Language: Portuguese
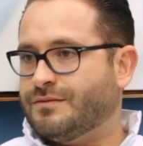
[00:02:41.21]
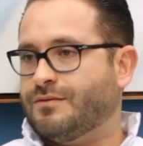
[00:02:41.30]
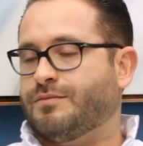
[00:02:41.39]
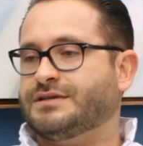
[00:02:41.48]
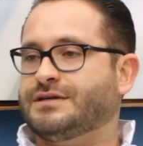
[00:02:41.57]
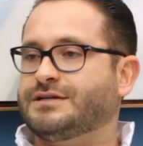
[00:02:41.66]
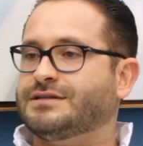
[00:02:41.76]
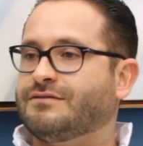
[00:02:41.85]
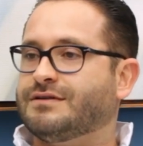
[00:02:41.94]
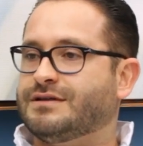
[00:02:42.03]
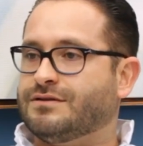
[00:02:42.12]
O paciente
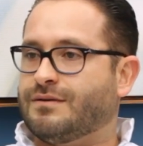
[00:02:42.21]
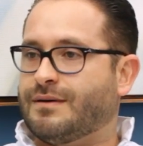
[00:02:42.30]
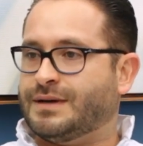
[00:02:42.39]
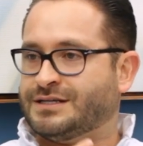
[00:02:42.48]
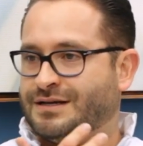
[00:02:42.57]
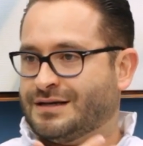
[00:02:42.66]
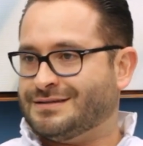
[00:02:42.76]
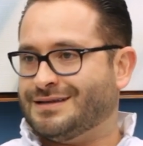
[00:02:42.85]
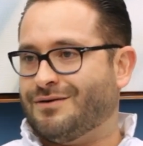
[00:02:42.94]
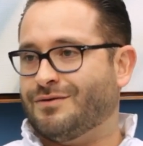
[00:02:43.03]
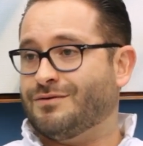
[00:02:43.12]
estava tendo uma
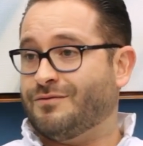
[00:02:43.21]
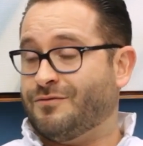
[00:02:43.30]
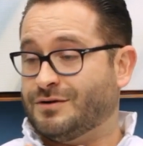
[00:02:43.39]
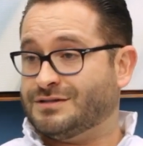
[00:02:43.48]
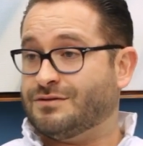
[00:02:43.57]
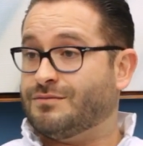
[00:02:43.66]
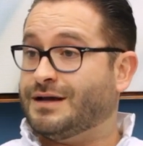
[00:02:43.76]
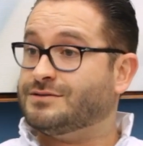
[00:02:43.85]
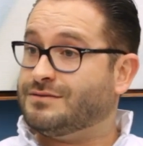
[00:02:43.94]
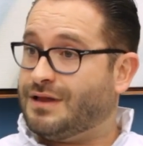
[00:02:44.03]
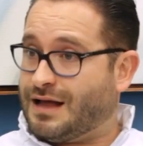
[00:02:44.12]
mastigação e forçando
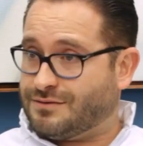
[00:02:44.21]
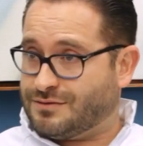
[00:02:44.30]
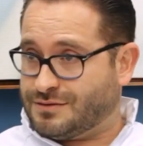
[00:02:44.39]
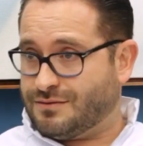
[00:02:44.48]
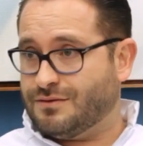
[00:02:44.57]
mais um lado do seu